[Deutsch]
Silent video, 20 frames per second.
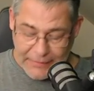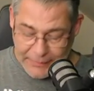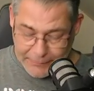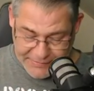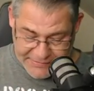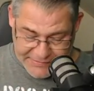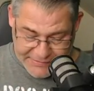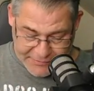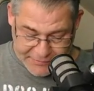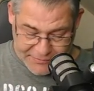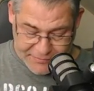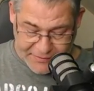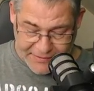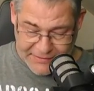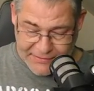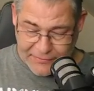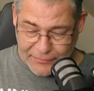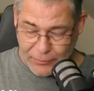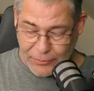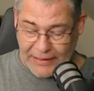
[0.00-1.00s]

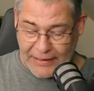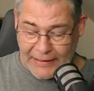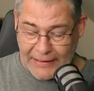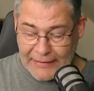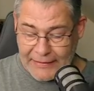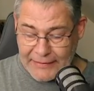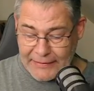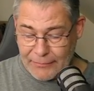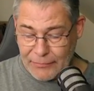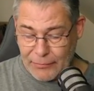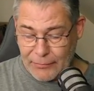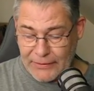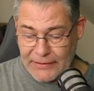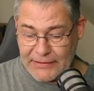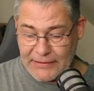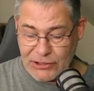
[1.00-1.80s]
beziehungsweise wo ja alle im Moment den